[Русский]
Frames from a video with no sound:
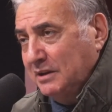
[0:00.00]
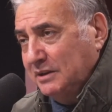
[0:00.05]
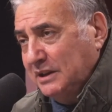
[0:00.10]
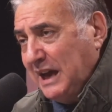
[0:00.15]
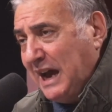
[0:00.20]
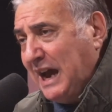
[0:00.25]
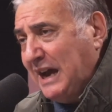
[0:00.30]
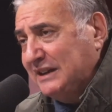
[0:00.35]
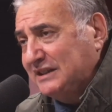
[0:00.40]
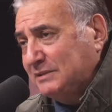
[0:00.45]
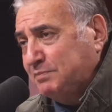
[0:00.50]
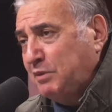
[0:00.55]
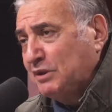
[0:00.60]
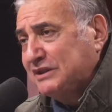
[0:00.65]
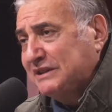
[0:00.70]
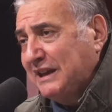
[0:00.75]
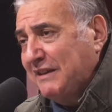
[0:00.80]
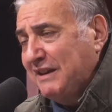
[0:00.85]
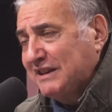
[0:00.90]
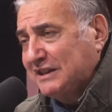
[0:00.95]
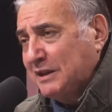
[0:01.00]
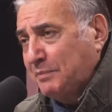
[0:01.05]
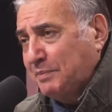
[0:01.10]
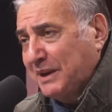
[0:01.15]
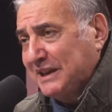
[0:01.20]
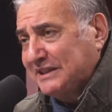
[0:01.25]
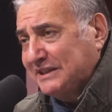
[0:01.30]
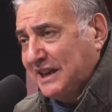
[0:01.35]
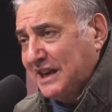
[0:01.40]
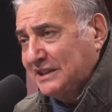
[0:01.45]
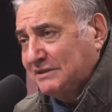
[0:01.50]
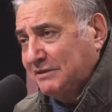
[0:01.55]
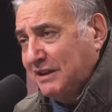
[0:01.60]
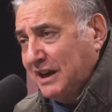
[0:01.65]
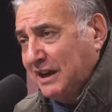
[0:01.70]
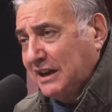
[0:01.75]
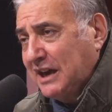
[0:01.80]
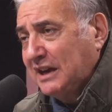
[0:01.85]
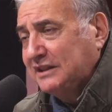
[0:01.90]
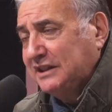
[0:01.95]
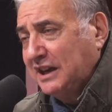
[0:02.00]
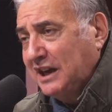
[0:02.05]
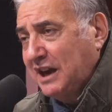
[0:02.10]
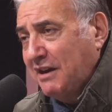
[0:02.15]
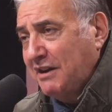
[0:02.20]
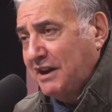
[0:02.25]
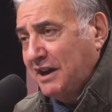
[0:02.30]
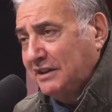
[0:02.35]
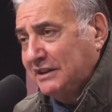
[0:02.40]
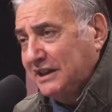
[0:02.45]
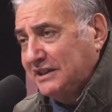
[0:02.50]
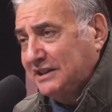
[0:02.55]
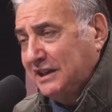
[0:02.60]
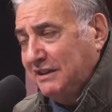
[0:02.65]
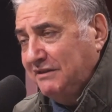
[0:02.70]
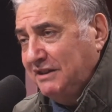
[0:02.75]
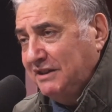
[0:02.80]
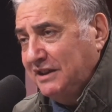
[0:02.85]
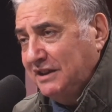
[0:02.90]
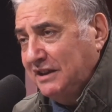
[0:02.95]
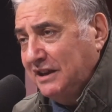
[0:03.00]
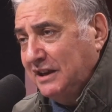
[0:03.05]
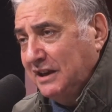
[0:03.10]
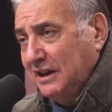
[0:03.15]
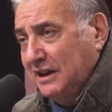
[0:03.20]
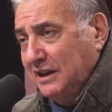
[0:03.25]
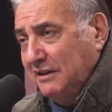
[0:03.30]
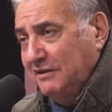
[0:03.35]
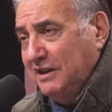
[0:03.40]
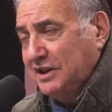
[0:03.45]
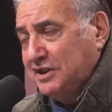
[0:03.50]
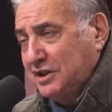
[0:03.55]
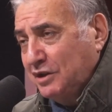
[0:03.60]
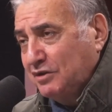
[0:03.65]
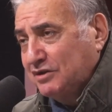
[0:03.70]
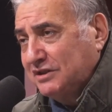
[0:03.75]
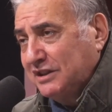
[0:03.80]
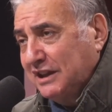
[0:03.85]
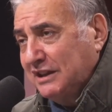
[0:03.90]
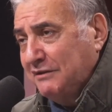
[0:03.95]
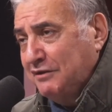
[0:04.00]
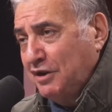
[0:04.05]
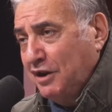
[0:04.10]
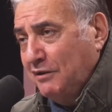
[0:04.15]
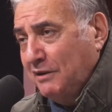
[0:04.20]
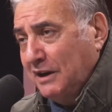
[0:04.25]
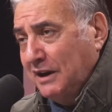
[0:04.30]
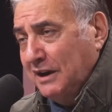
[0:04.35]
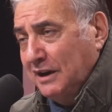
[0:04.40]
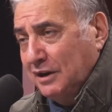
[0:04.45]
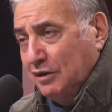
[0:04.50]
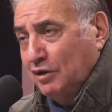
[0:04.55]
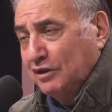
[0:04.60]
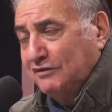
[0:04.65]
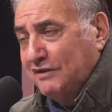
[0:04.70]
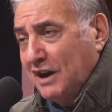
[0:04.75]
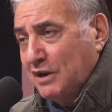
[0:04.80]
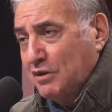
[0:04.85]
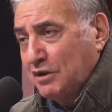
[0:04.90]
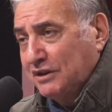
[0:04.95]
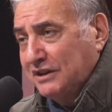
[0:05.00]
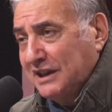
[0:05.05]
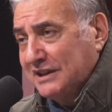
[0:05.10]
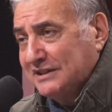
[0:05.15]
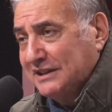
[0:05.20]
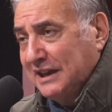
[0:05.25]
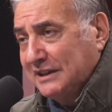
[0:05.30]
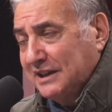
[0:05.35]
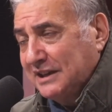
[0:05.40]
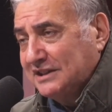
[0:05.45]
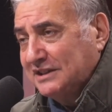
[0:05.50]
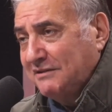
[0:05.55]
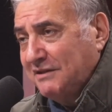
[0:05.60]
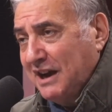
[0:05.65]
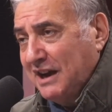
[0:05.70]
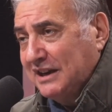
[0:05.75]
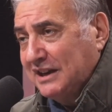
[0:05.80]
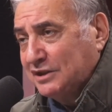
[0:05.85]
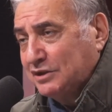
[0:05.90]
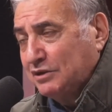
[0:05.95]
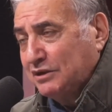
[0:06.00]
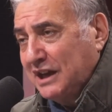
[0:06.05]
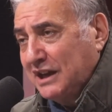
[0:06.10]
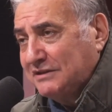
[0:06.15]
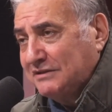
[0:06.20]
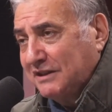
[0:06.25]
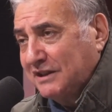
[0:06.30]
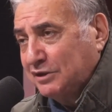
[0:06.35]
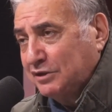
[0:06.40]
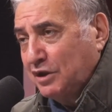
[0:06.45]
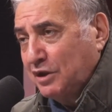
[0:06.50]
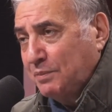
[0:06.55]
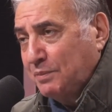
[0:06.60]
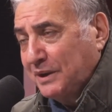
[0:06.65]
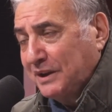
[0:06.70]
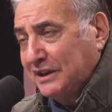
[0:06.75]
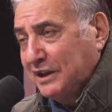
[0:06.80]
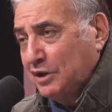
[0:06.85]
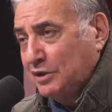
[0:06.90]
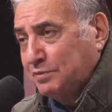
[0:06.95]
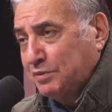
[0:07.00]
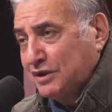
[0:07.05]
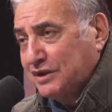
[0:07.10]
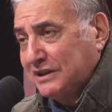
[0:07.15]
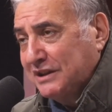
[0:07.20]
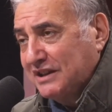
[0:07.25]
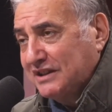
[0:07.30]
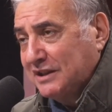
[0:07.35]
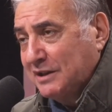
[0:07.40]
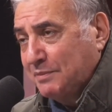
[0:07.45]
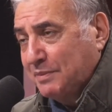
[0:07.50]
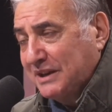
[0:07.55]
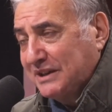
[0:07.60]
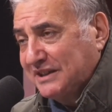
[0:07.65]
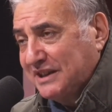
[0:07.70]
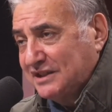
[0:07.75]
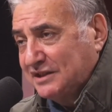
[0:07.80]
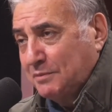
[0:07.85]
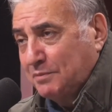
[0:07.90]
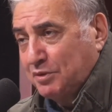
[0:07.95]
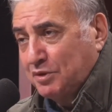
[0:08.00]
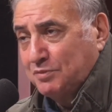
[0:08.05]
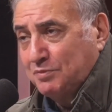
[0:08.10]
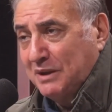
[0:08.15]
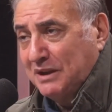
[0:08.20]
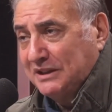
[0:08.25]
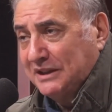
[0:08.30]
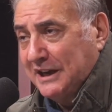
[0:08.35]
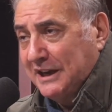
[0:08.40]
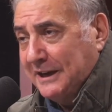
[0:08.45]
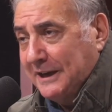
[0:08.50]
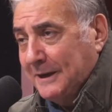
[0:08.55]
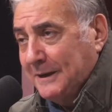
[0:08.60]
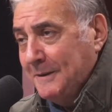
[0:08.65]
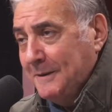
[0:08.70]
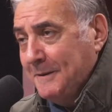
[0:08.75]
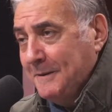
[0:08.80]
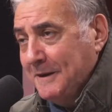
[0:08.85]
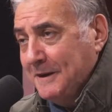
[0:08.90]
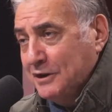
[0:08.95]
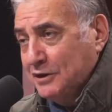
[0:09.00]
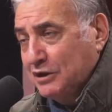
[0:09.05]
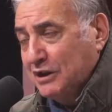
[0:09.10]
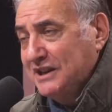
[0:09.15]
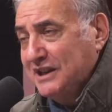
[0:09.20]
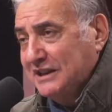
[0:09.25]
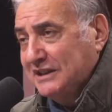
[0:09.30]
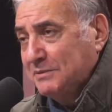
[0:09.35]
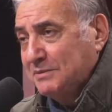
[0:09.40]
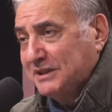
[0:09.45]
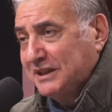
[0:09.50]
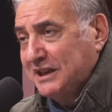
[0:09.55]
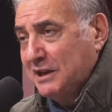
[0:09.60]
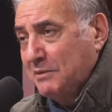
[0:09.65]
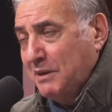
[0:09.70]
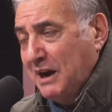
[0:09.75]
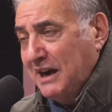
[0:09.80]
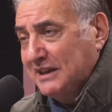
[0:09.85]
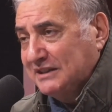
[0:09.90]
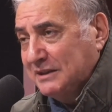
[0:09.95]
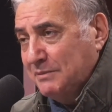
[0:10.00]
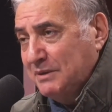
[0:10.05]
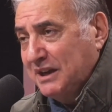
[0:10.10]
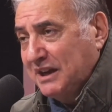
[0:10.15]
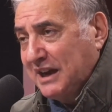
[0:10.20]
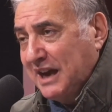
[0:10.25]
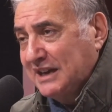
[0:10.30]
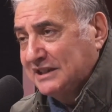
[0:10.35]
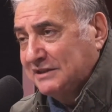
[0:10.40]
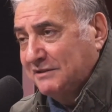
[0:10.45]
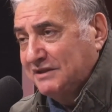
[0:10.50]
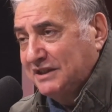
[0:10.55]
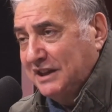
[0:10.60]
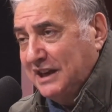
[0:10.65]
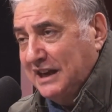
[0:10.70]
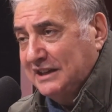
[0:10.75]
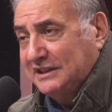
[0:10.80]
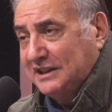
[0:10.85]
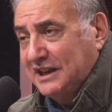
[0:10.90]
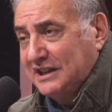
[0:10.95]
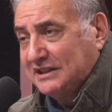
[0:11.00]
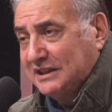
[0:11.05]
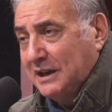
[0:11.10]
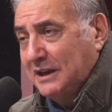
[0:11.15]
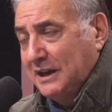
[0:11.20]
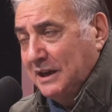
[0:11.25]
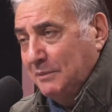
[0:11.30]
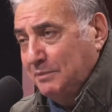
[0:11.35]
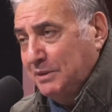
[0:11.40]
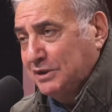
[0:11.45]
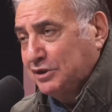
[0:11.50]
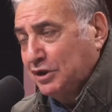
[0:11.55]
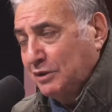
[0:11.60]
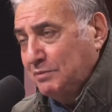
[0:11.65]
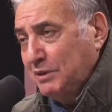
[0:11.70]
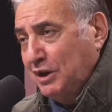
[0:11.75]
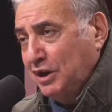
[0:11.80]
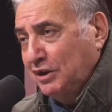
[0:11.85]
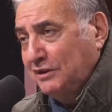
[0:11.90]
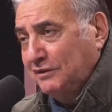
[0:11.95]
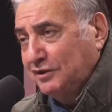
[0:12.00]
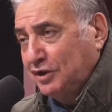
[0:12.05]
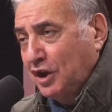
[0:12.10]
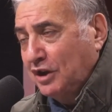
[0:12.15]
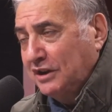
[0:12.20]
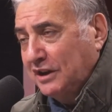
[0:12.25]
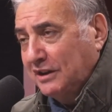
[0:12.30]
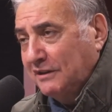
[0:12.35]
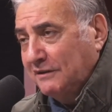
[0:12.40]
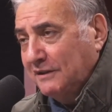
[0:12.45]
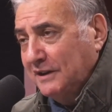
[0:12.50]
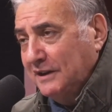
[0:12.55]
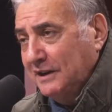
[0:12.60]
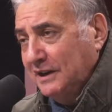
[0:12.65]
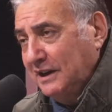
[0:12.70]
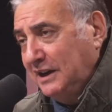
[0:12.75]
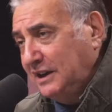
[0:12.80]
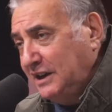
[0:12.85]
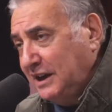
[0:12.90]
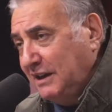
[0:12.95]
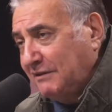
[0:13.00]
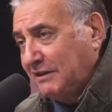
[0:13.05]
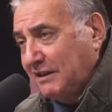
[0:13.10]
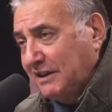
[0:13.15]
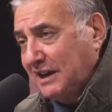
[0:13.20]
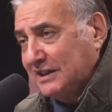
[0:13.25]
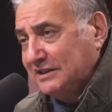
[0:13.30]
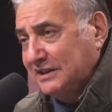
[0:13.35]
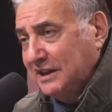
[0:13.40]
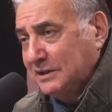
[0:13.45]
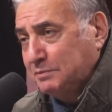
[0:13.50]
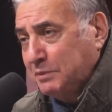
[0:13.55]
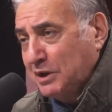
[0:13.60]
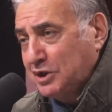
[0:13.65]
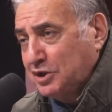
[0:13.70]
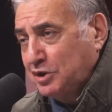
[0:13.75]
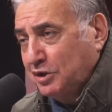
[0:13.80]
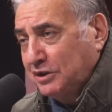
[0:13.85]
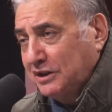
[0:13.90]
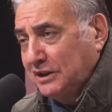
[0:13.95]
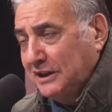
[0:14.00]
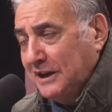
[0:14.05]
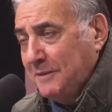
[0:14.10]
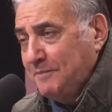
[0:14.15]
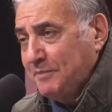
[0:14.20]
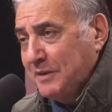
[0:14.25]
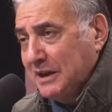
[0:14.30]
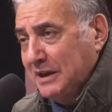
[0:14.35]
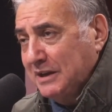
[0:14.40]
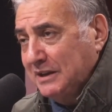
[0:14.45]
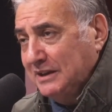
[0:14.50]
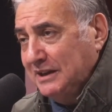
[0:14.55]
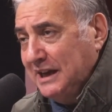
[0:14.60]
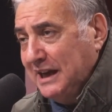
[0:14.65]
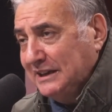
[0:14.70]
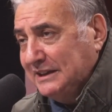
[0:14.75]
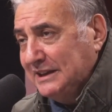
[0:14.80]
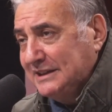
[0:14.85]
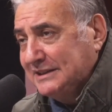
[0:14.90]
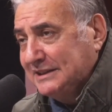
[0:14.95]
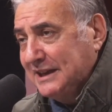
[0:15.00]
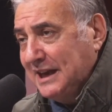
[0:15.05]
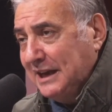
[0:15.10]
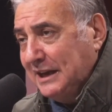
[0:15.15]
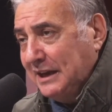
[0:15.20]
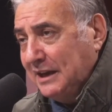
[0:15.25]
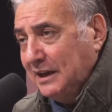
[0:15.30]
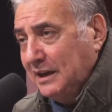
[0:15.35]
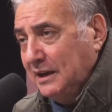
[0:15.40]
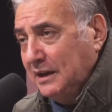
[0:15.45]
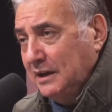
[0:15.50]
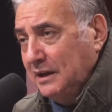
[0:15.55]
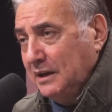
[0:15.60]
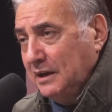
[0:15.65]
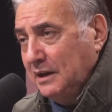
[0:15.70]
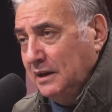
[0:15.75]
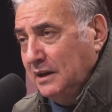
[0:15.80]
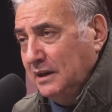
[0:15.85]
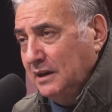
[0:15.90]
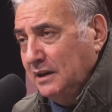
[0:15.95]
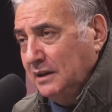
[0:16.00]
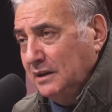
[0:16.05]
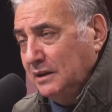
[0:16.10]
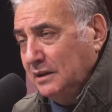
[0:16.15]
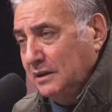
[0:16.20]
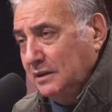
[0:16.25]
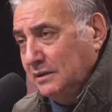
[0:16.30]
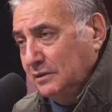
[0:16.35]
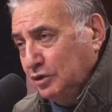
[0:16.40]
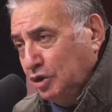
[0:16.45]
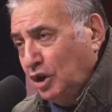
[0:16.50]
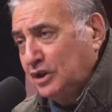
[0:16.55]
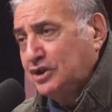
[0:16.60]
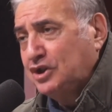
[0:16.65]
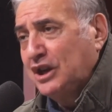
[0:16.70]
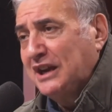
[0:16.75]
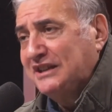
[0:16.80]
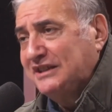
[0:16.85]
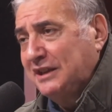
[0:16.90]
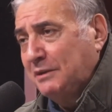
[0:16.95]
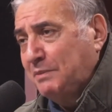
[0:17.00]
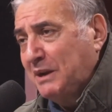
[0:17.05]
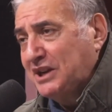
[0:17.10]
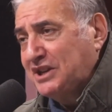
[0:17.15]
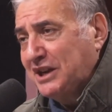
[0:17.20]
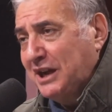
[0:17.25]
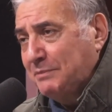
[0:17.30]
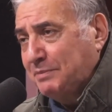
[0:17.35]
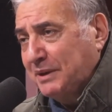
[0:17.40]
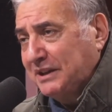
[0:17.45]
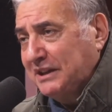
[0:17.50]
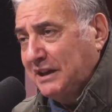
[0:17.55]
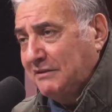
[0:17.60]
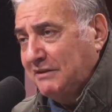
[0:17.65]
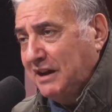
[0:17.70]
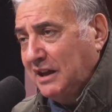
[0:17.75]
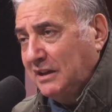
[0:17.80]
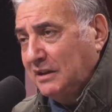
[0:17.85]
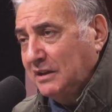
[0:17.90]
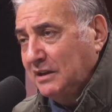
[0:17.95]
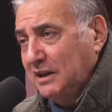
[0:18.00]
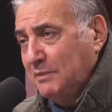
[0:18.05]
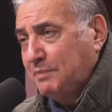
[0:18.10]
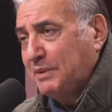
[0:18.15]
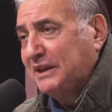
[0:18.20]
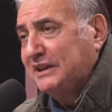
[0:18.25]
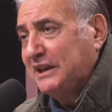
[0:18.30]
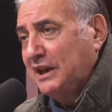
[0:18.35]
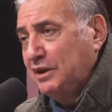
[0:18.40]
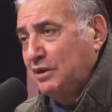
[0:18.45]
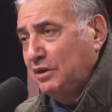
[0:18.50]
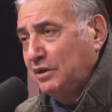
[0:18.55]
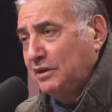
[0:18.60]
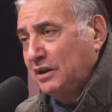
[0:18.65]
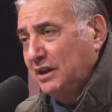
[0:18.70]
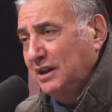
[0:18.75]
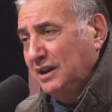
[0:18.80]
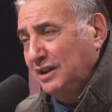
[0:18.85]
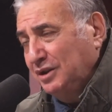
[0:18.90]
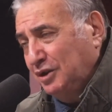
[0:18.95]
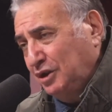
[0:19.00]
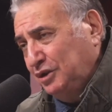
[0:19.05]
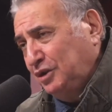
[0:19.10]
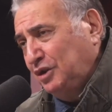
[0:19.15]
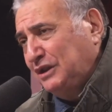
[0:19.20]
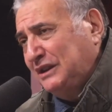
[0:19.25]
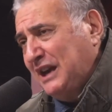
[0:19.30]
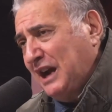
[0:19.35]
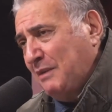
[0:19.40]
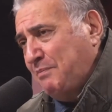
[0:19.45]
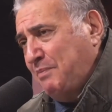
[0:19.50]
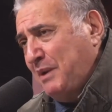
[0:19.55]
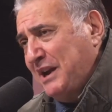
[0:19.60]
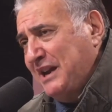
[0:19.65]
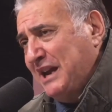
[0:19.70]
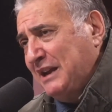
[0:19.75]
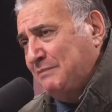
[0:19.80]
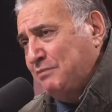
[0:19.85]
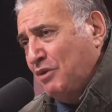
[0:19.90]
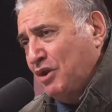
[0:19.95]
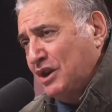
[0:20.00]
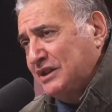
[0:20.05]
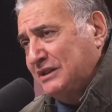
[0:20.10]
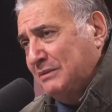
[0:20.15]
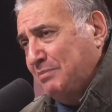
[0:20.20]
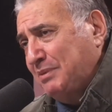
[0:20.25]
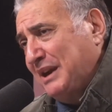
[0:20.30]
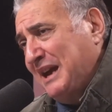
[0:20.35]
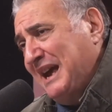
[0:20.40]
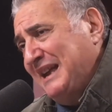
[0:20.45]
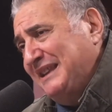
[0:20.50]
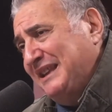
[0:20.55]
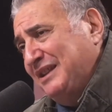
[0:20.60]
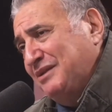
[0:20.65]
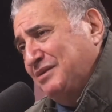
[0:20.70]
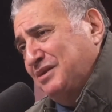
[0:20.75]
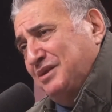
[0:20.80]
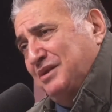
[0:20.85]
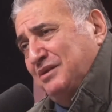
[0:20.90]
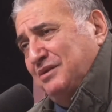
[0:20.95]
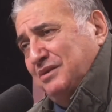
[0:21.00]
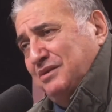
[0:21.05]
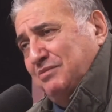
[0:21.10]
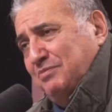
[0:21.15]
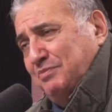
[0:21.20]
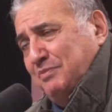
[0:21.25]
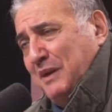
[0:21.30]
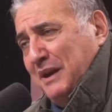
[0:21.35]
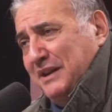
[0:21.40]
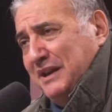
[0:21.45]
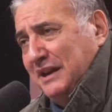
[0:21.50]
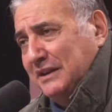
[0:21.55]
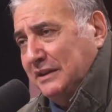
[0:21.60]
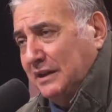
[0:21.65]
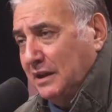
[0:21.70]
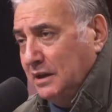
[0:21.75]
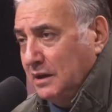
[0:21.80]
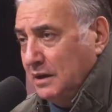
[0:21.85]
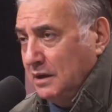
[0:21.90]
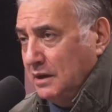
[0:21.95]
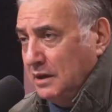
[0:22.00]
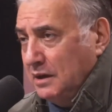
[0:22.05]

Да, с постсоветского пространства, я как-то говорил на телевидении вечеру Соловьева, год-два года назад, называя государство, которое продает постсоветское пространство, плюс Болгария, что они этим занимаются. Американцы выделяют 300-500 миллионов долларов или евро, разные есть подсчеты, да, для этой цели. Тот же Азербайджан продавал и продает. Ну, тут как понять можно, братья, ну что, ну понятно.